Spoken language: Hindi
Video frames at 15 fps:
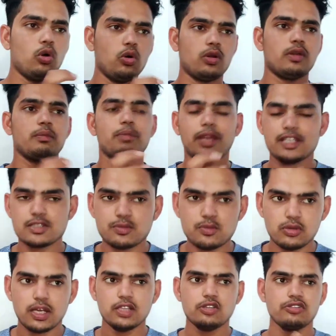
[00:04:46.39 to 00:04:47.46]
और
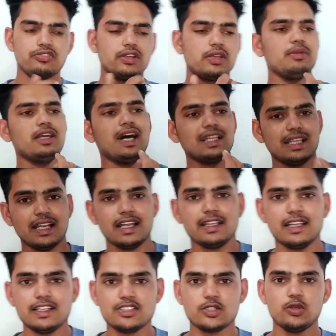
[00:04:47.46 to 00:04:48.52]
फेसबुक का तो फिर भी आता
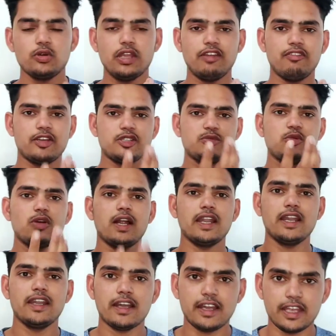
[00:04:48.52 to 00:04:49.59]
रहता है चलो कि फेसबुक का
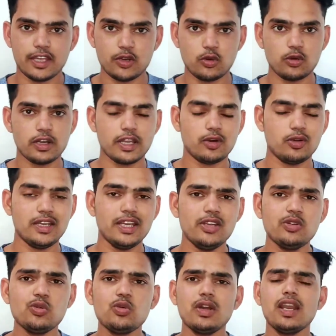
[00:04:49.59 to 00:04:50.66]
डाटा हैक हो गया हो
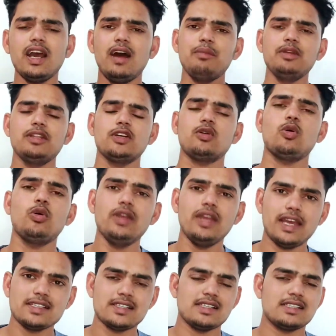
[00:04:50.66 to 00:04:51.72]
लेकिन गूगल का अभी तक कोई
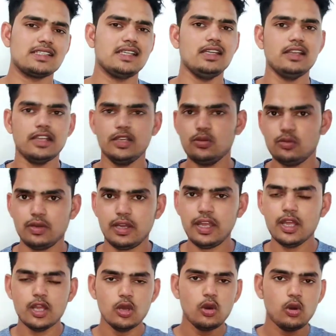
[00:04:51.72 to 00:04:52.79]
ऐसा सीन नहीं हुआ
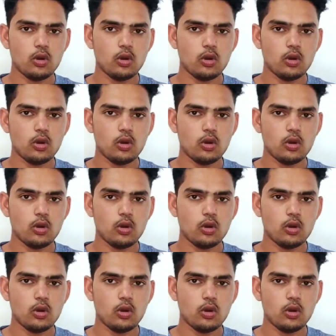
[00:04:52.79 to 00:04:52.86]
है